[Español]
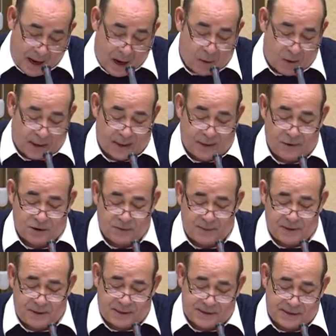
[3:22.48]
ahora, en
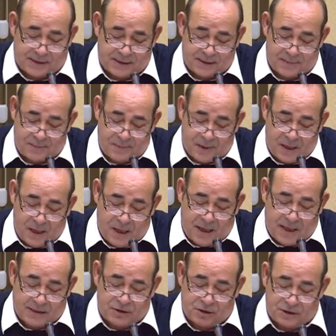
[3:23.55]
2017.
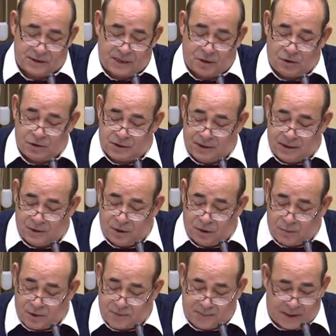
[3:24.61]
Esto se está
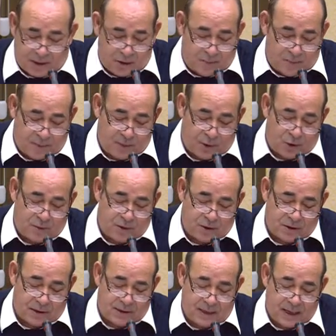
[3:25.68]
consiguiendo, como ha explicado el propio
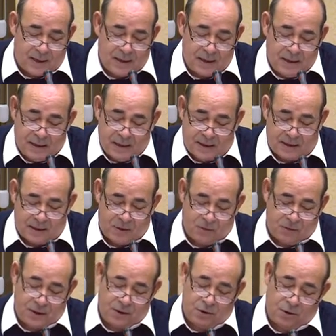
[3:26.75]
Gobierno central,
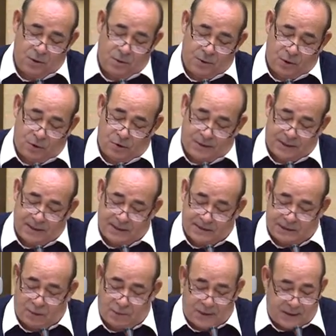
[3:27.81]
reduciendo el número de
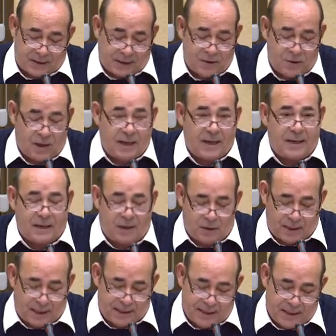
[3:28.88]
docentes, aumentando la carga
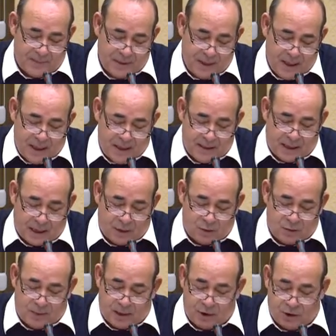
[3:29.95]
horaria y el
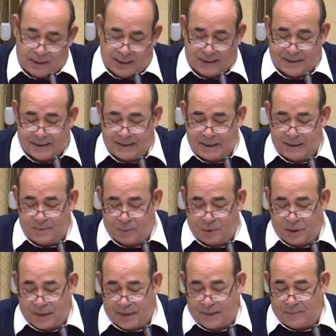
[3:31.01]
alumnado que atender
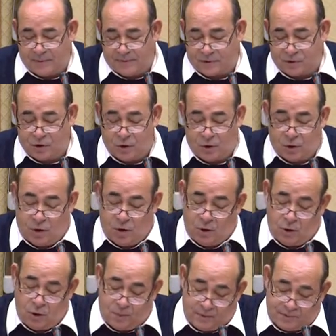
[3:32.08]
por cada profesor
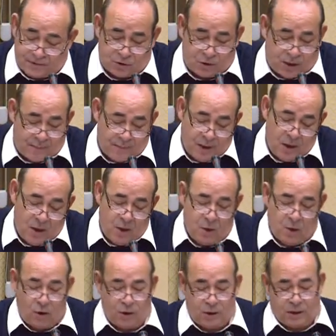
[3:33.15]
o profesora,
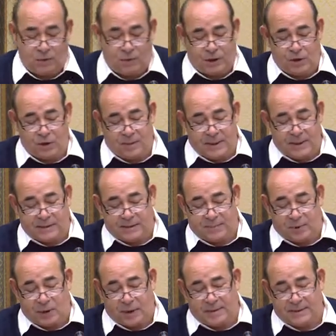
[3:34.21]
o reduciendo becas
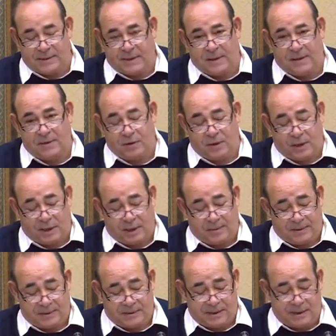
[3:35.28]
y programas de atención a la
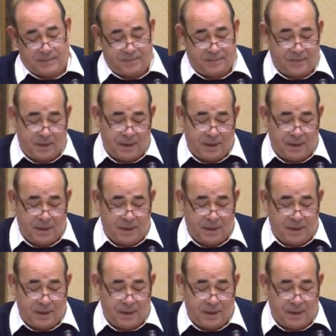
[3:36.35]
diversidad.